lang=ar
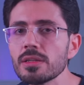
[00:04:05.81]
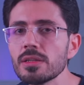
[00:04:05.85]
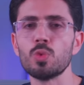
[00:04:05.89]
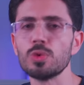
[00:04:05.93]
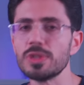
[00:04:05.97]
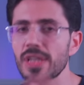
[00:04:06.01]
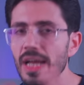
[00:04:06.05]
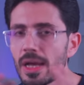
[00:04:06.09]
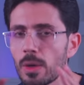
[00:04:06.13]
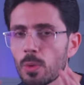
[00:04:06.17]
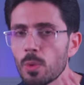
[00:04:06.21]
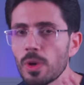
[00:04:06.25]

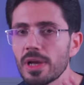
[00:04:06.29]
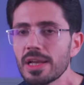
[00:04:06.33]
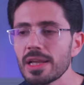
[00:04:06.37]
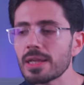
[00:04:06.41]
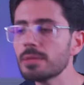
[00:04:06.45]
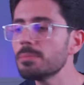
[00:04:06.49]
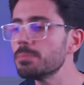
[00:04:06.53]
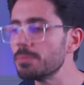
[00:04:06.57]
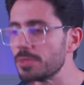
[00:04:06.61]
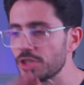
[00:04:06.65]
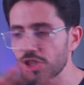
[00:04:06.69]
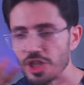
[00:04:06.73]
وده اولا
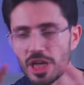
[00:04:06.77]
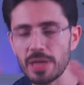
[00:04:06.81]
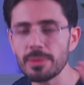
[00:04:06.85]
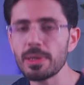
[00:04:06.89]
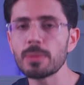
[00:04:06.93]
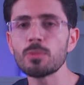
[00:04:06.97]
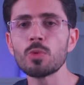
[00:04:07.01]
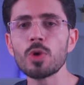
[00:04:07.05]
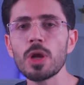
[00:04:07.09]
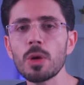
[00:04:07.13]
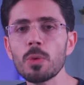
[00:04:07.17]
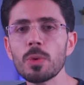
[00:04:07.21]
مش هيبقى
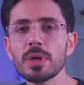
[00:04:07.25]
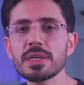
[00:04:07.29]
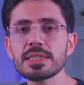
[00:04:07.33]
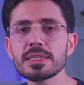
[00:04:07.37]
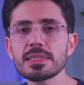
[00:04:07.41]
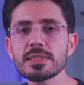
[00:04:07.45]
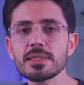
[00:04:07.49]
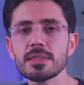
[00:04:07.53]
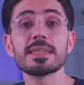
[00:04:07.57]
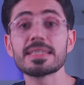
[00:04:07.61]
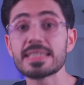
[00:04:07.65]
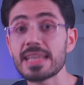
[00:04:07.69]

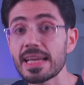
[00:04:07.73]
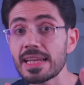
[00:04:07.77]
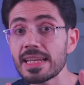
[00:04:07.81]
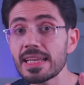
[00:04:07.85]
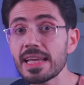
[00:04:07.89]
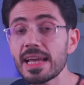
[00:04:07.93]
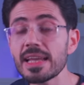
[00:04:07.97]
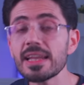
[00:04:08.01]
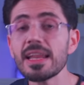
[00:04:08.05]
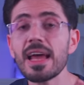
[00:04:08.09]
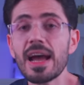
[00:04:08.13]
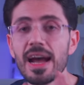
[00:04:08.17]
ملوث
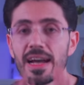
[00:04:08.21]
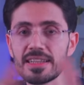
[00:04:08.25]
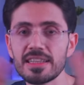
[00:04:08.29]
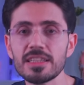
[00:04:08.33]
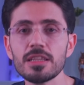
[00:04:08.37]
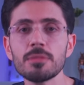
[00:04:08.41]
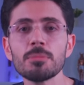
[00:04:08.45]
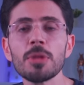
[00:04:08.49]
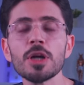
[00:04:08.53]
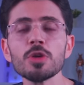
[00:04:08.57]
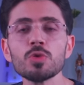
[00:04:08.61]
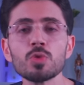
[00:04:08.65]
ثانيا اعداد
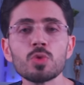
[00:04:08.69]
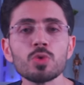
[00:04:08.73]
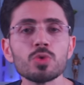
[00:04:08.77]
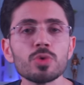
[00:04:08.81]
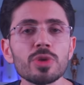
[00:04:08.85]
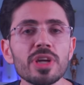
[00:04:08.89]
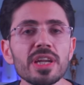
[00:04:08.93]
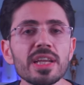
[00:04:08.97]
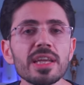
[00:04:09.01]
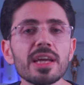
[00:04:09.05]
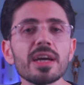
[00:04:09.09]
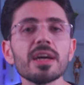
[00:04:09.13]

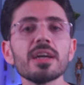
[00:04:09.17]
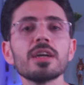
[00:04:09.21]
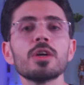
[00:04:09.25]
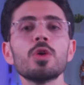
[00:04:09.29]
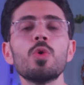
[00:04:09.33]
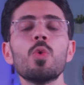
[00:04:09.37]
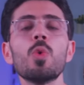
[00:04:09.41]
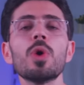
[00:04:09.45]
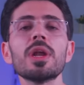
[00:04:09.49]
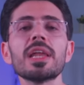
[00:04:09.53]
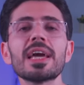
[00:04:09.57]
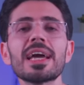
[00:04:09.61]
الميتوكوندريا
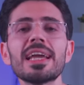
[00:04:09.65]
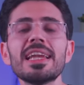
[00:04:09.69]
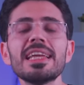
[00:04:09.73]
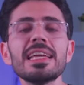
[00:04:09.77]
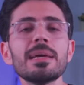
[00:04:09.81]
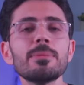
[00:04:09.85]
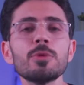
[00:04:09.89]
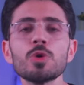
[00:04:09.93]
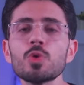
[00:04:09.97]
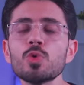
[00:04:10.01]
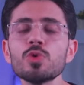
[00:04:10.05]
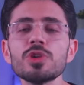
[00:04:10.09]
جوه الخليه
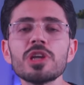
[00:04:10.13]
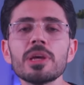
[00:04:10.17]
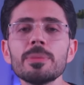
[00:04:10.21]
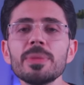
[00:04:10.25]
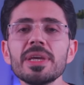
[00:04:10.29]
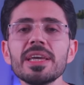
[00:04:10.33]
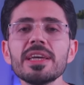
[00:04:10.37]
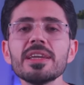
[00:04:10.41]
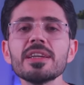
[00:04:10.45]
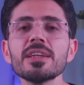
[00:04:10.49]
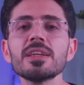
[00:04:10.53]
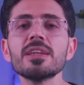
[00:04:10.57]
بيكون
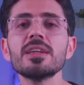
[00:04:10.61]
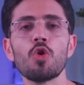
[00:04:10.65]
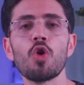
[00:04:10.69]
كبير